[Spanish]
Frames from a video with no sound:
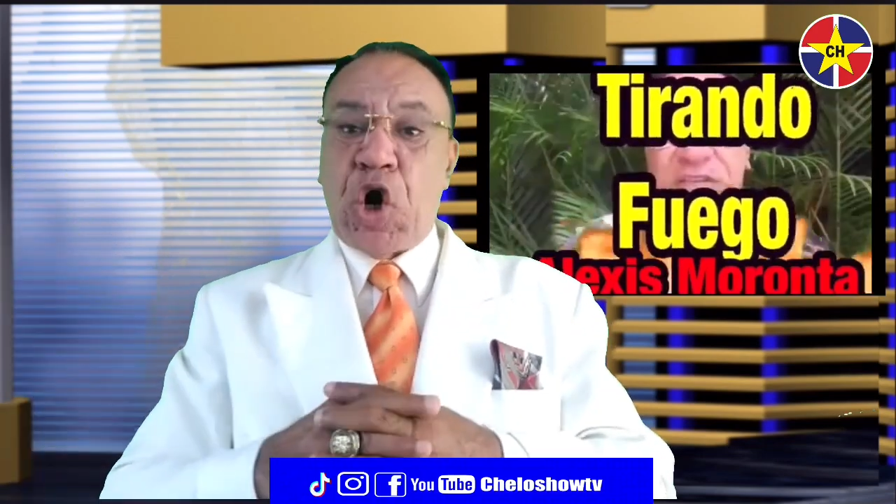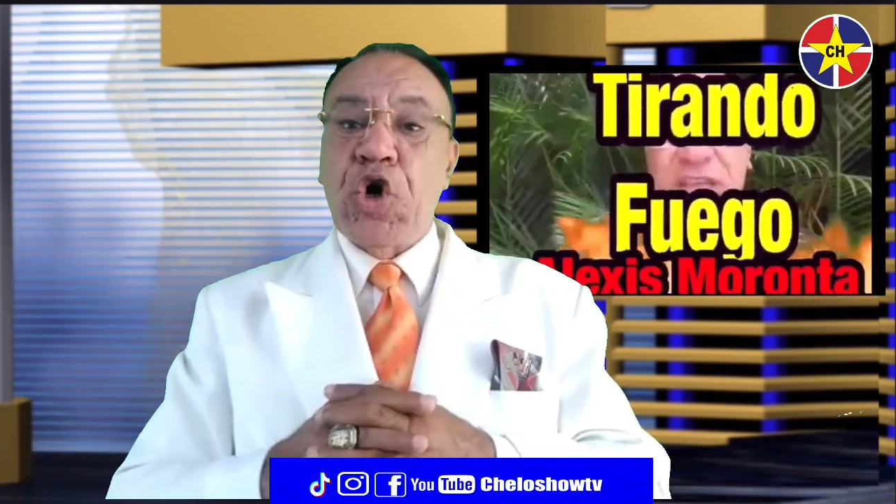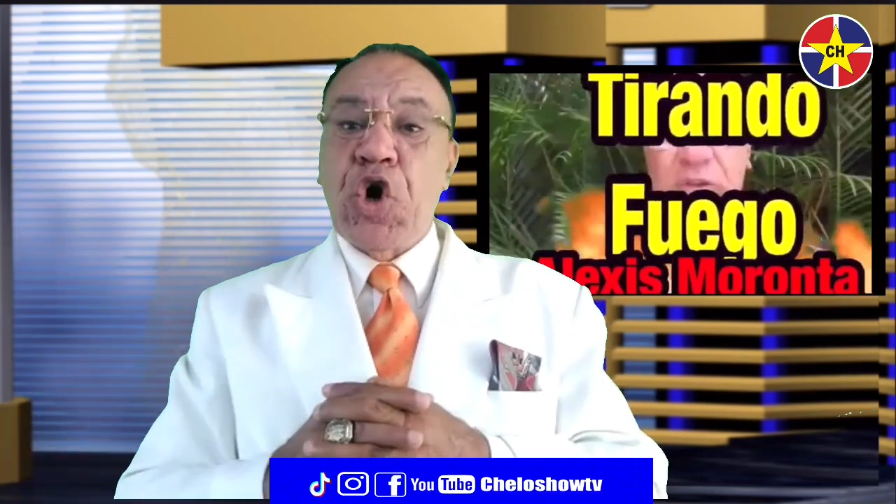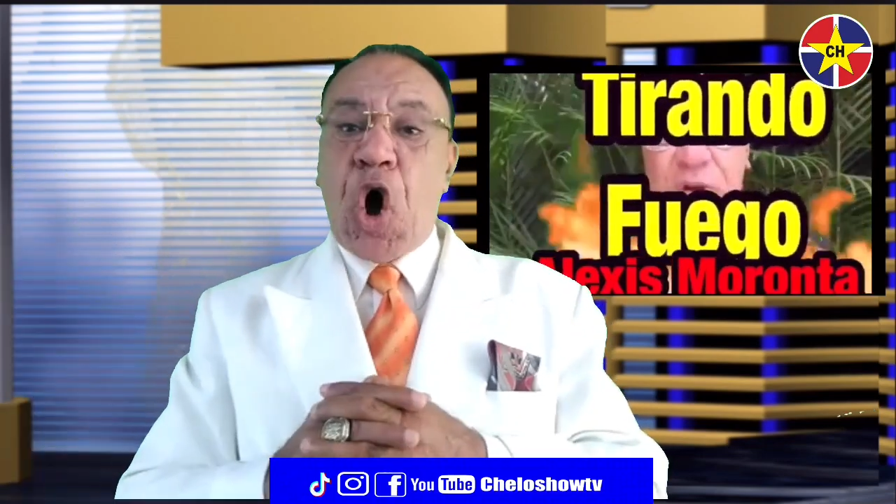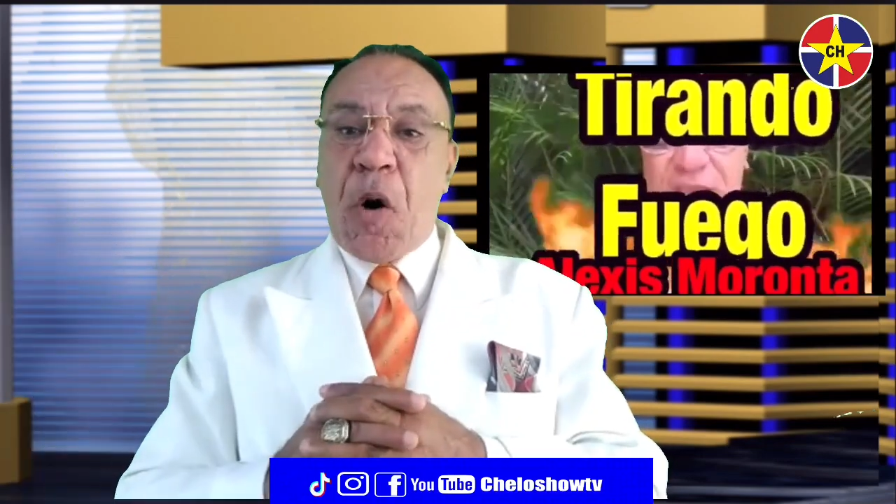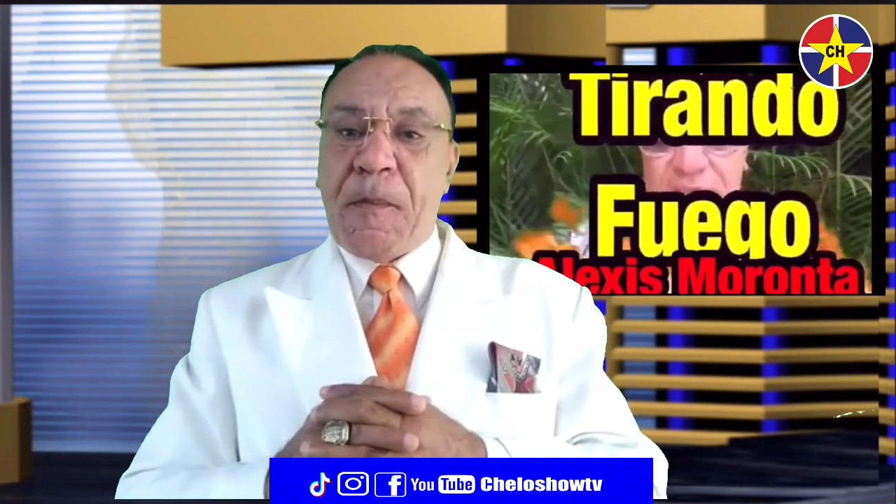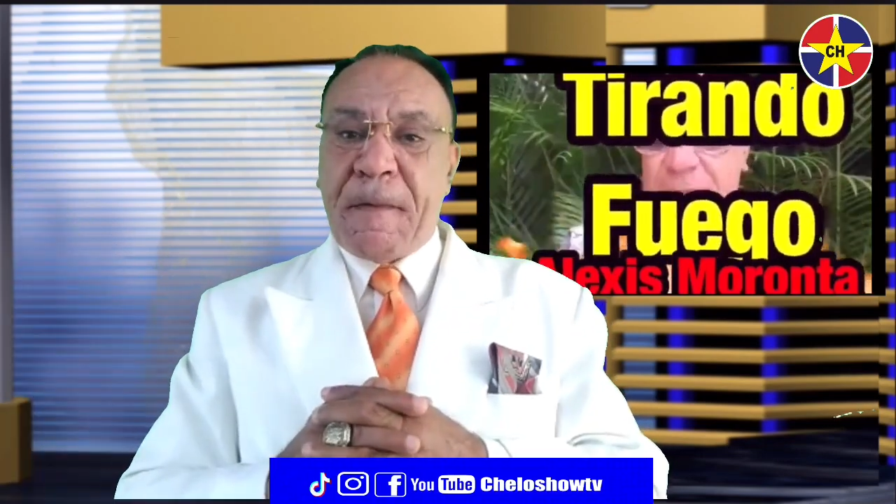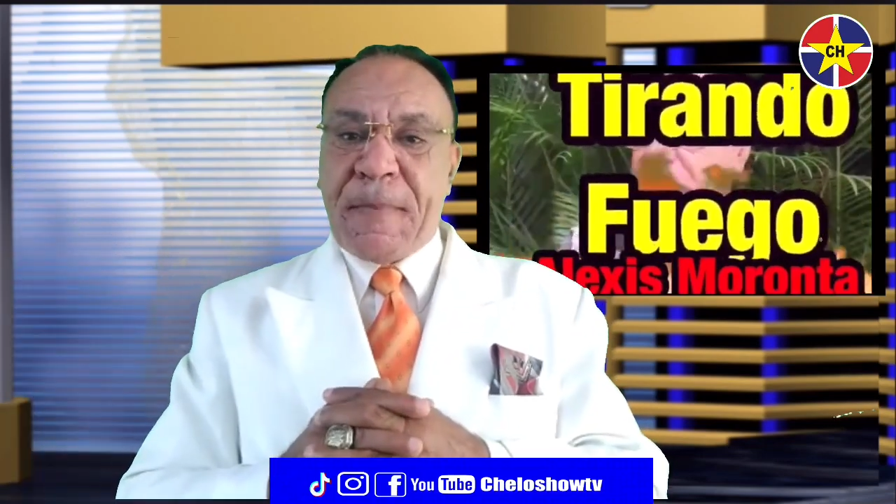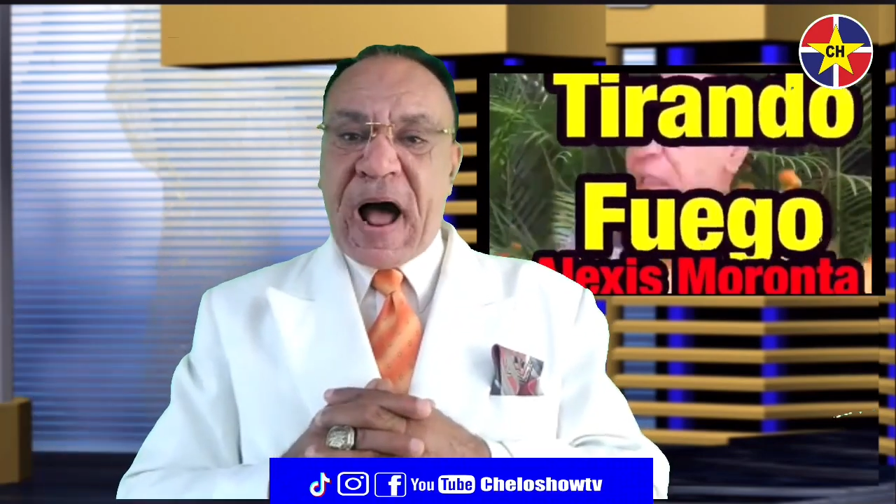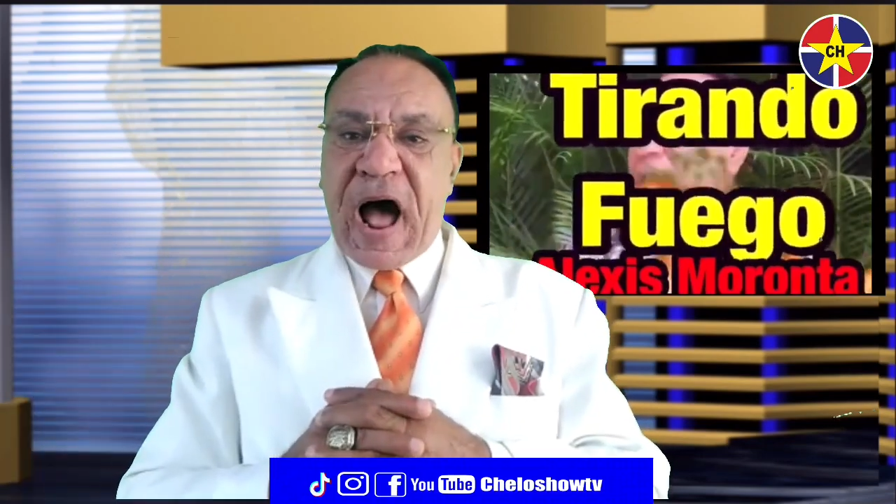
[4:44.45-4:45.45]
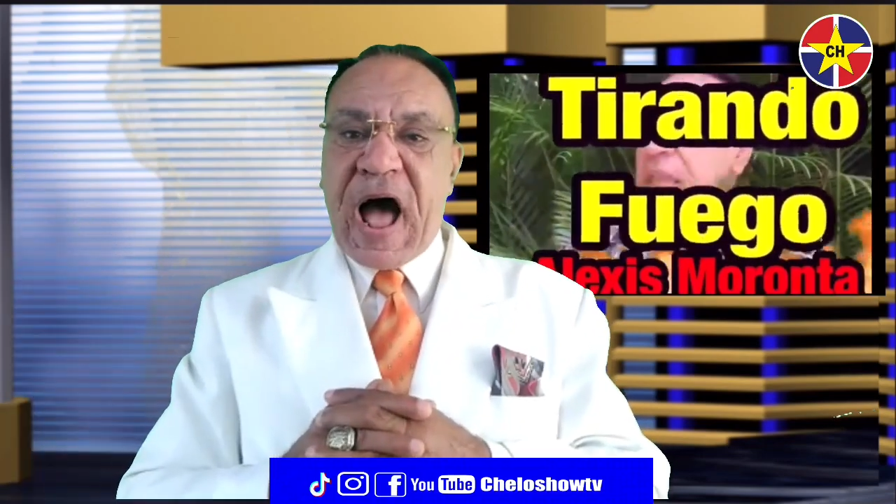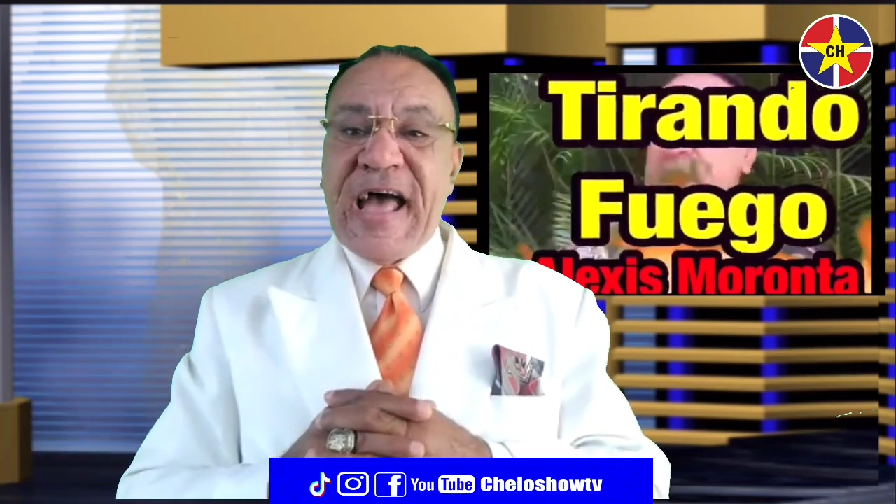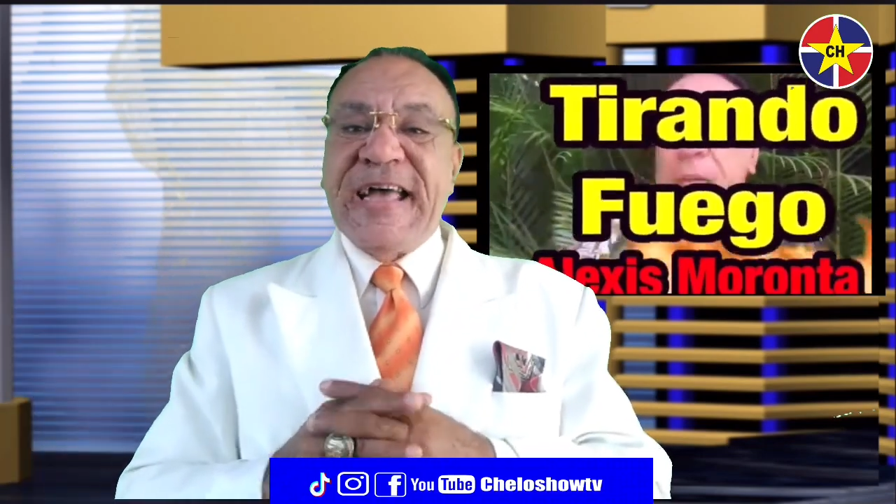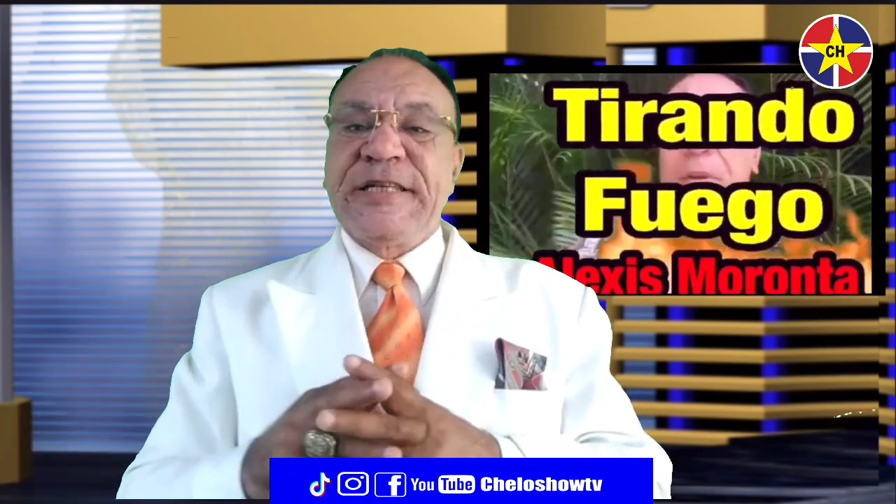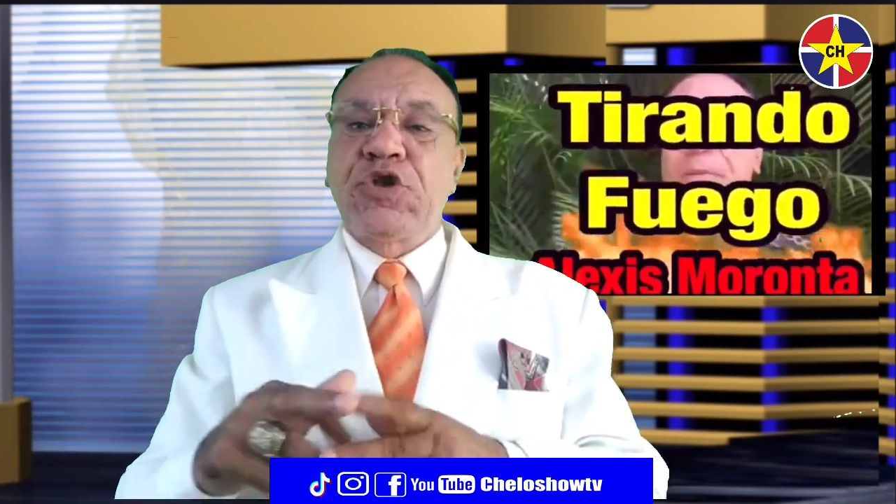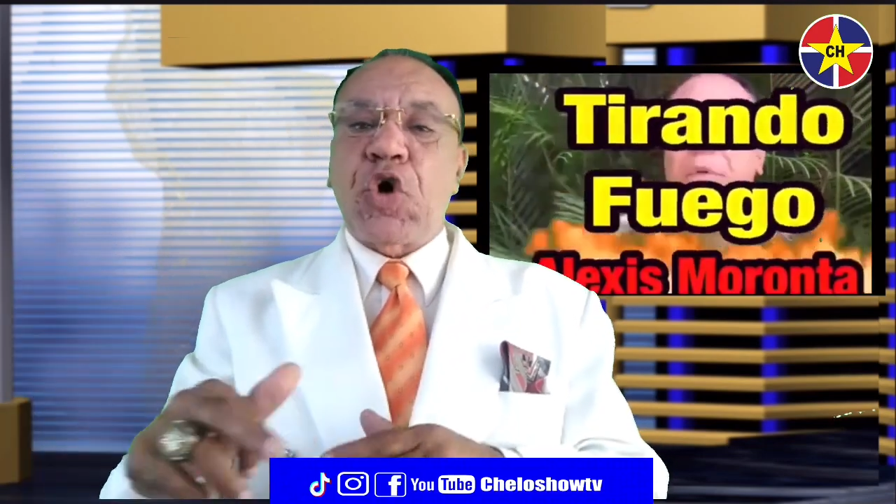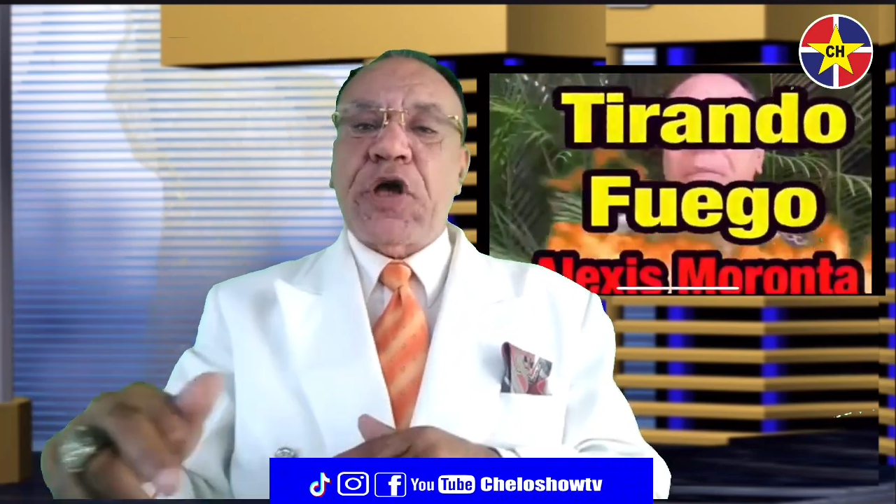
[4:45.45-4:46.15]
No, papá, yo